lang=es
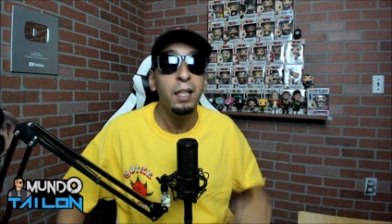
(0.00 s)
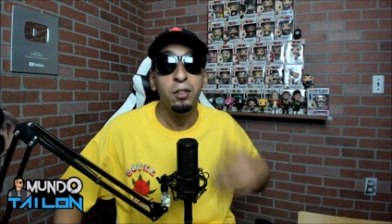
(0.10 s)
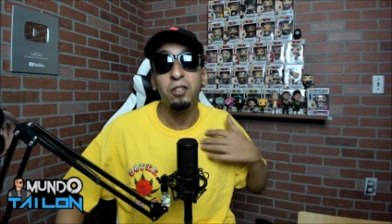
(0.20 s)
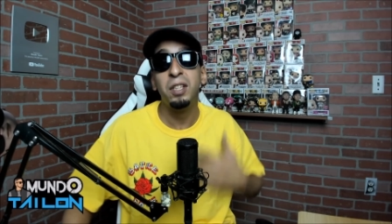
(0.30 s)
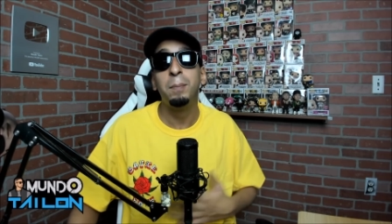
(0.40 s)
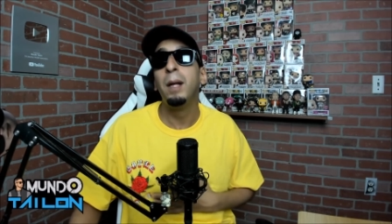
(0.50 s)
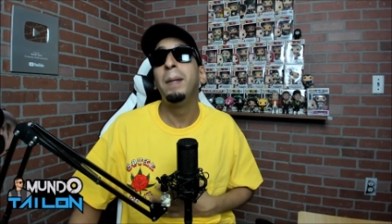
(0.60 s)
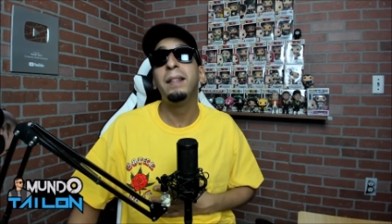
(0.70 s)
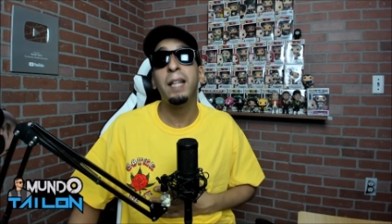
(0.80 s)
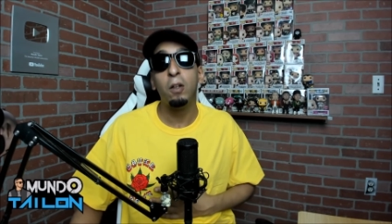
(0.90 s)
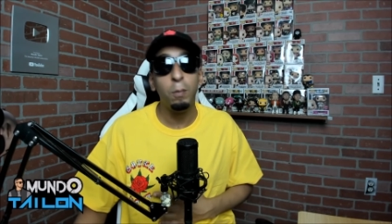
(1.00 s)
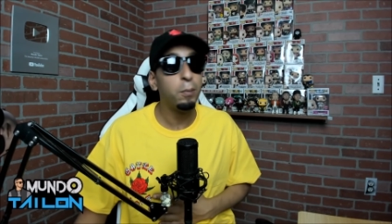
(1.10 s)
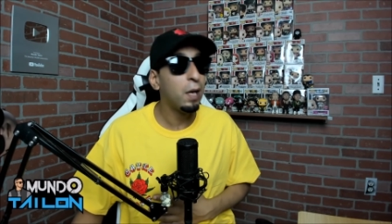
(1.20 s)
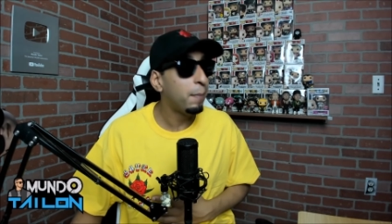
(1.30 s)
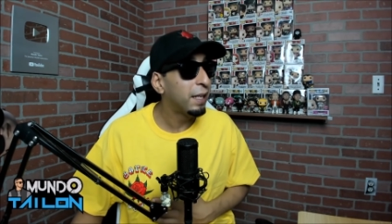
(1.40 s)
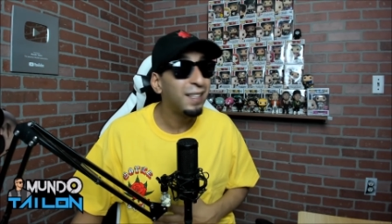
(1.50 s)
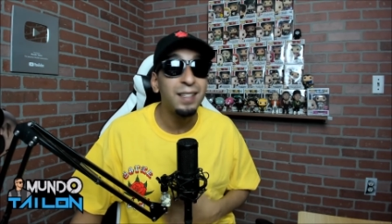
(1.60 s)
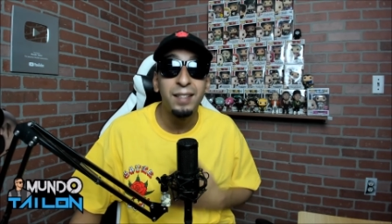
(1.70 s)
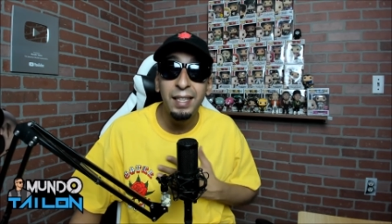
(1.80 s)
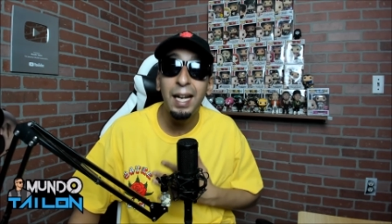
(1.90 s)
Yo simplemente compro la
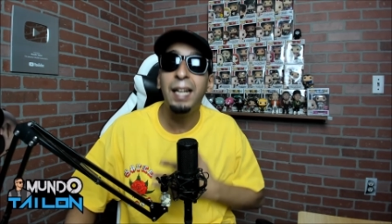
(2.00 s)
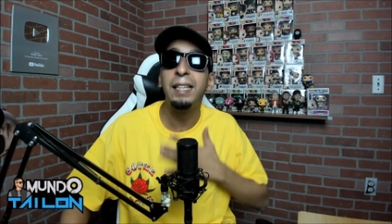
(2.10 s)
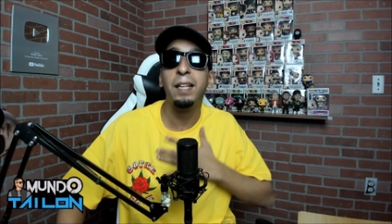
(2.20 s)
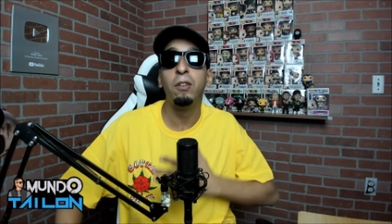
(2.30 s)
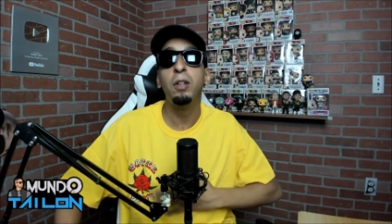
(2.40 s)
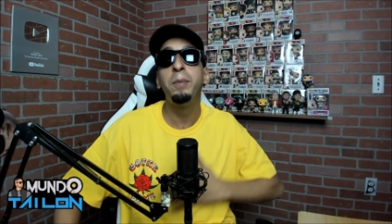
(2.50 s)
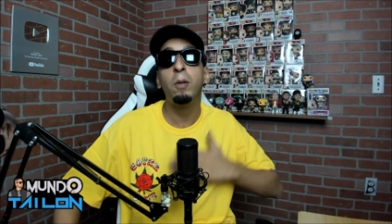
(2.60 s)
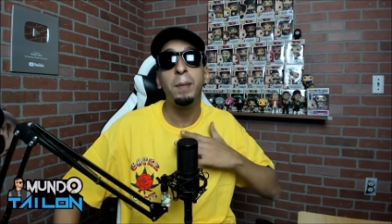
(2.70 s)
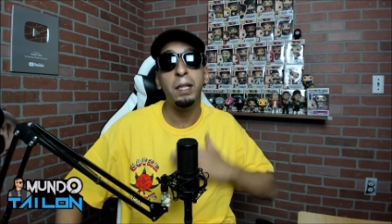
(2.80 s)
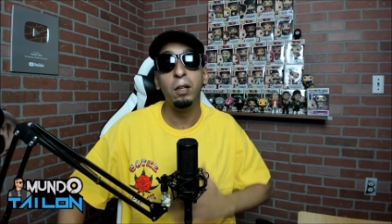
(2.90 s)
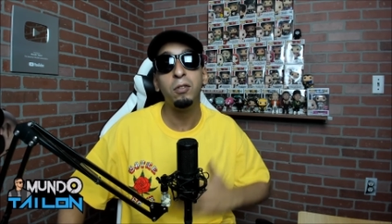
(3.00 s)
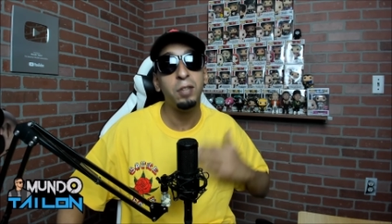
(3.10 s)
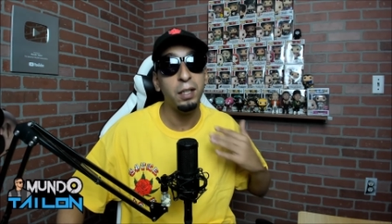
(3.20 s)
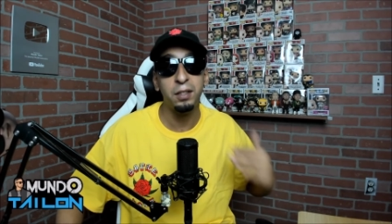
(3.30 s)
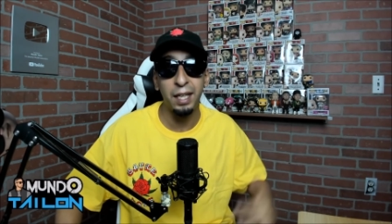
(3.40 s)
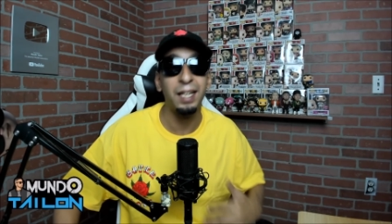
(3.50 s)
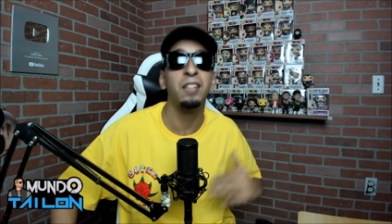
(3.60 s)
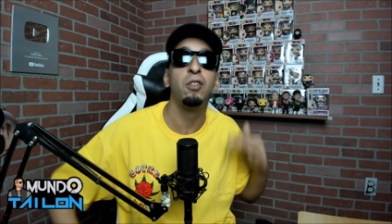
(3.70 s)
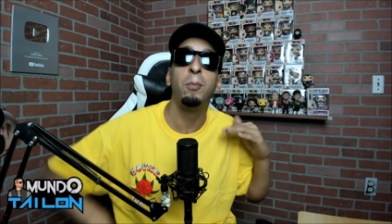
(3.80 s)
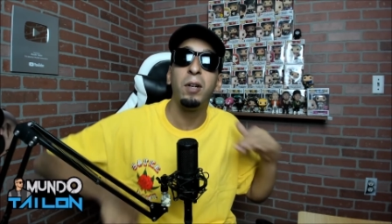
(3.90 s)
mercancía y te doy mi opinión sincera.
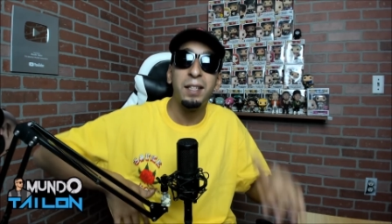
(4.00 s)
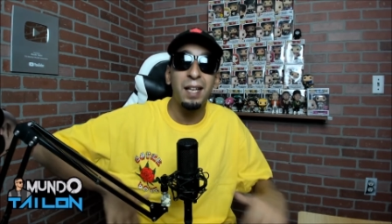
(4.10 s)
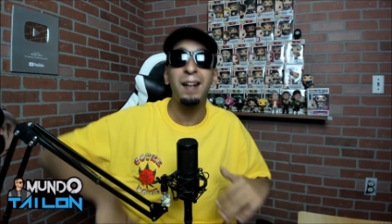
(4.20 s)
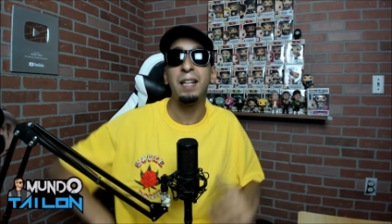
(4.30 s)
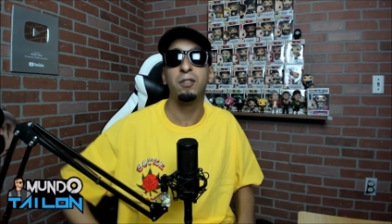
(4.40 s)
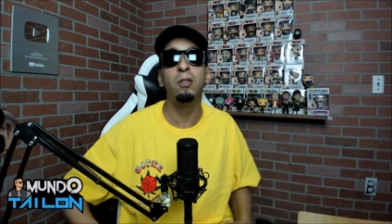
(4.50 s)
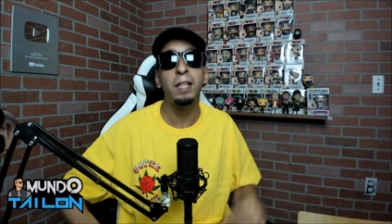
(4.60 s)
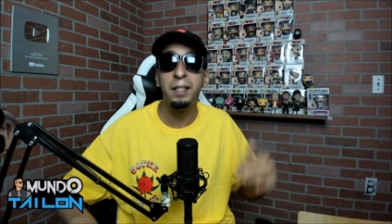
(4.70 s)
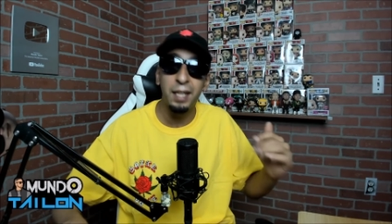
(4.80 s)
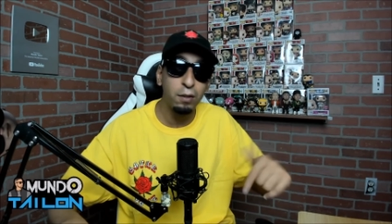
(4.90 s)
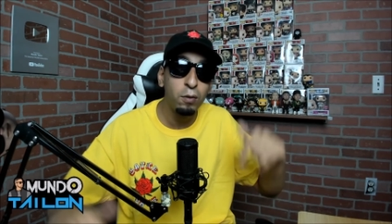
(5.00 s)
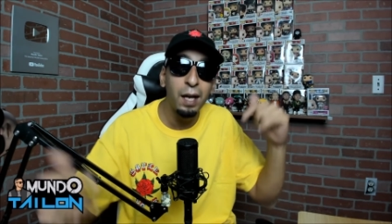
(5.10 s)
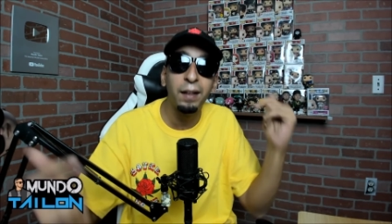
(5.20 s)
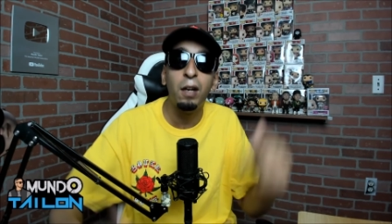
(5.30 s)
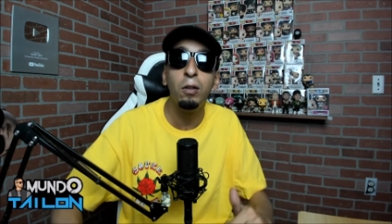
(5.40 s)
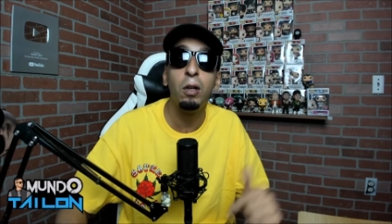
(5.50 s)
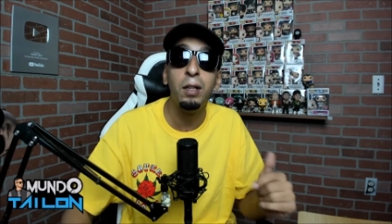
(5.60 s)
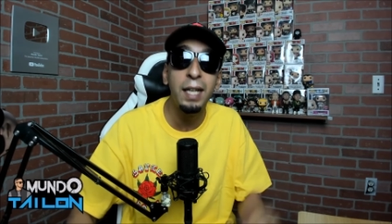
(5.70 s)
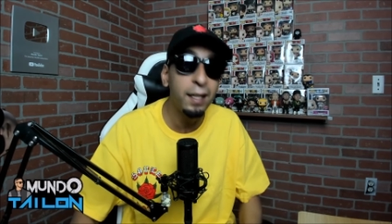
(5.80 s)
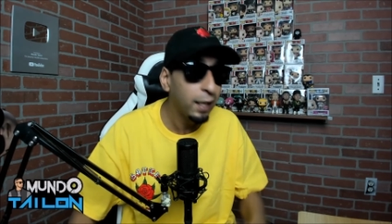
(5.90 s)
O por esa razón quizás nunca dejo los
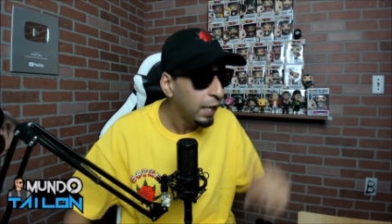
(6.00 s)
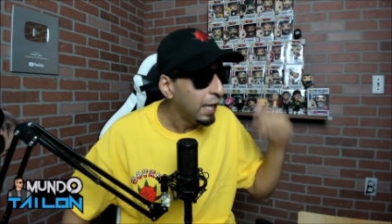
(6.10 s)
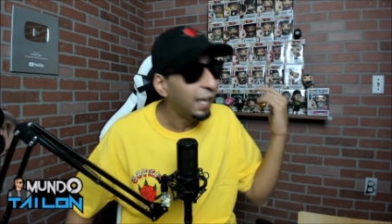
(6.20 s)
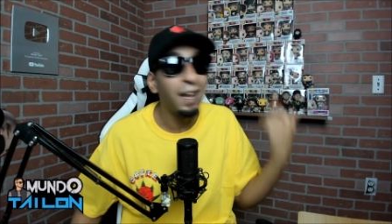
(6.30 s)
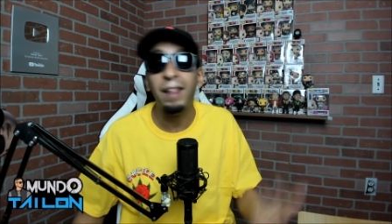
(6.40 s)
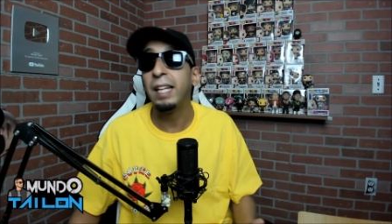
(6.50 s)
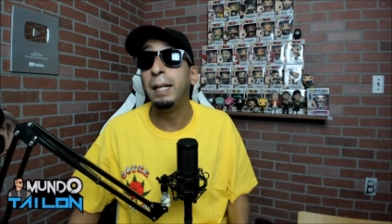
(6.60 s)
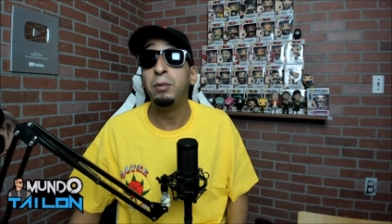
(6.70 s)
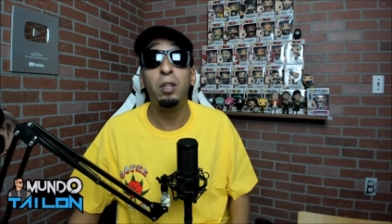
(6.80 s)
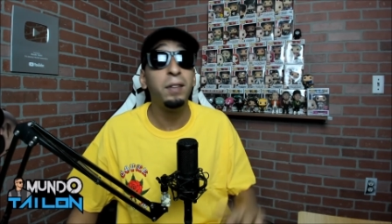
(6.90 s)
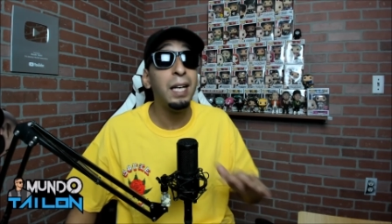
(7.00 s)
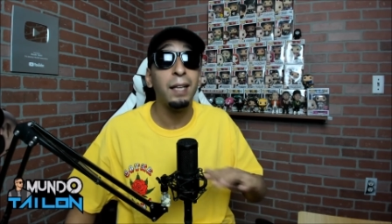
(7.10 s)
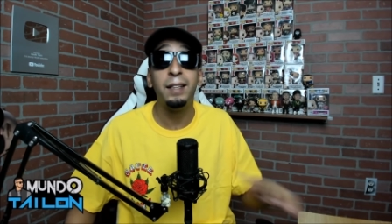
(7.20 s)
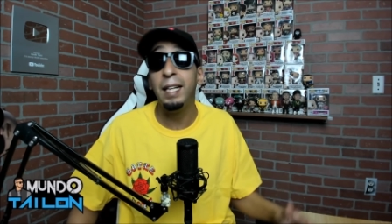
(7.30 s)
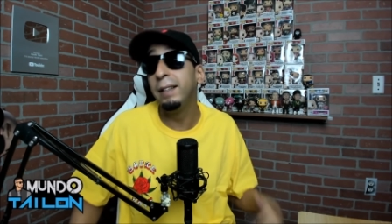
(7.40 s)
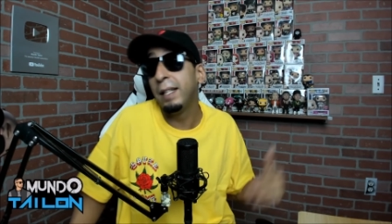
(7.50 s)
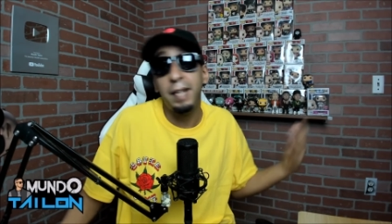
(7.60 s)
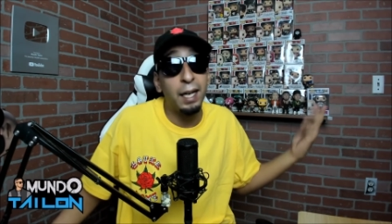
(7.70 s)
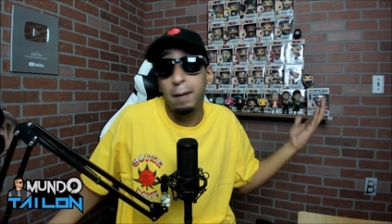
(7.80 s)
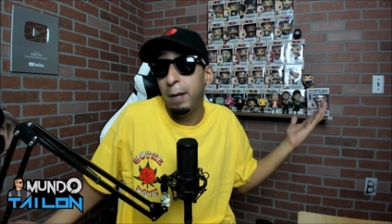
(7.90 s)
links en la descripción de las tiendas,
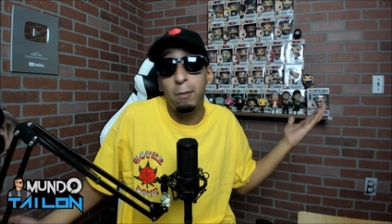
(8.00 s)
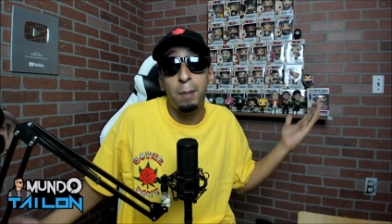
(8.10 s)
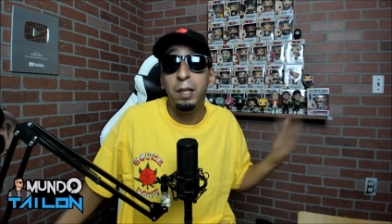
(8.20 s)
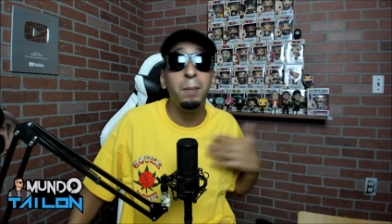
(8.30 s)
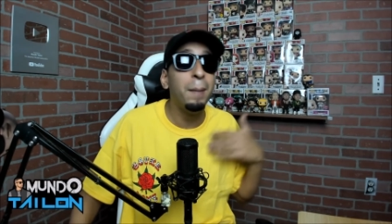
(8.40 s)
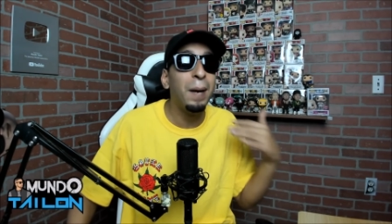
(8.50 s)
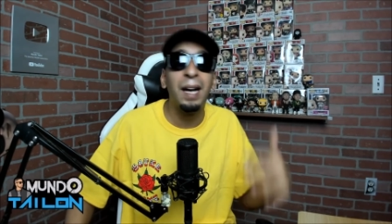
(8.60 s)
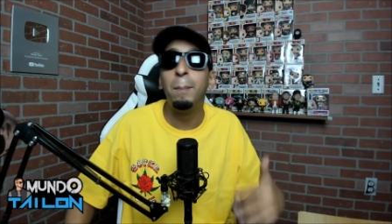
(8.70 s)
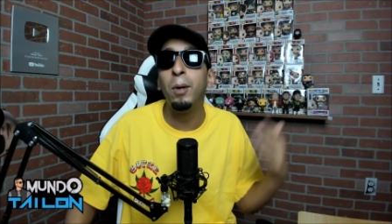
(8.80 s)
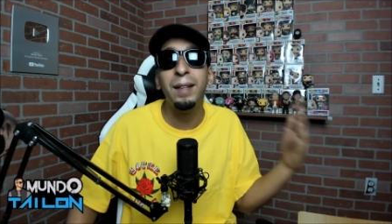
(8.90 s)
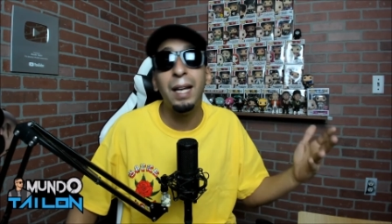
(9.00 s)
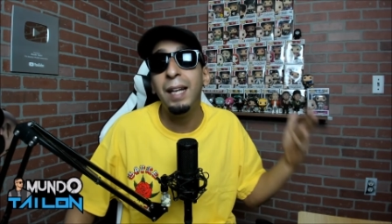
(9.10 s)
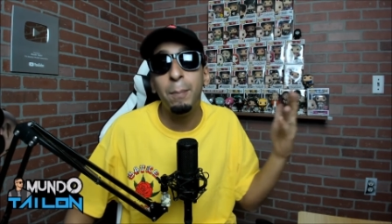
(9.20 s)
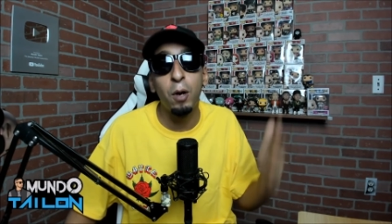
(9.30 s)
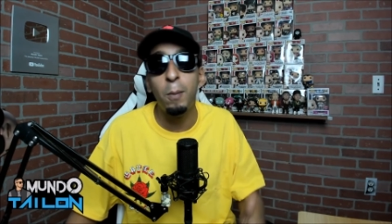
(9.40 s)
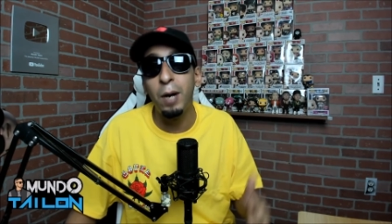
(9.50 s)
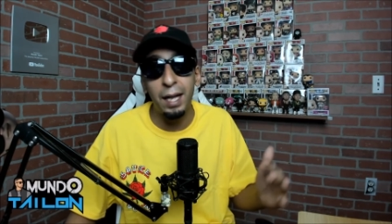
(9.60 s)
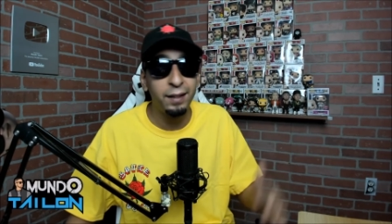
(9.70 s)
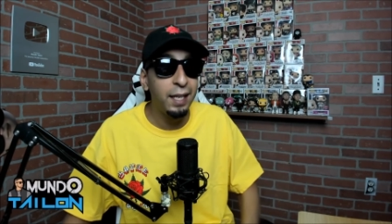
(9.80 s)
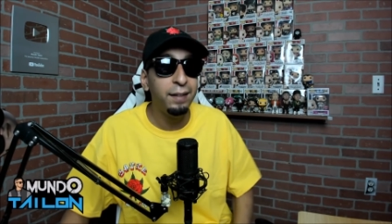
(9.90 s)
ya que Bebo, a mí no me pagan por darle promo a
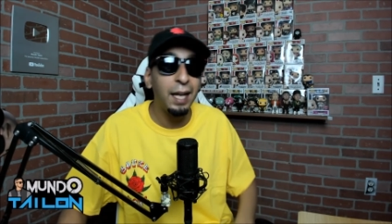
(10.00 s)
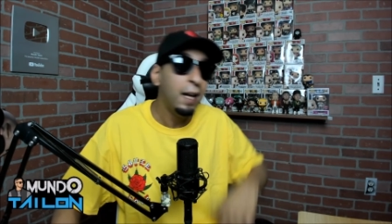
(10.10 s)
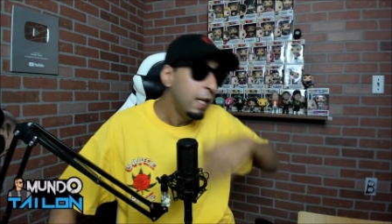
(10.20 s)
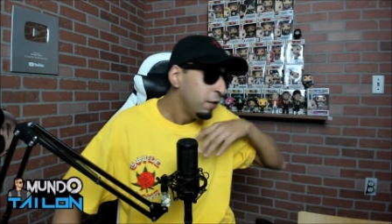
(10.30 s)
las tiendas.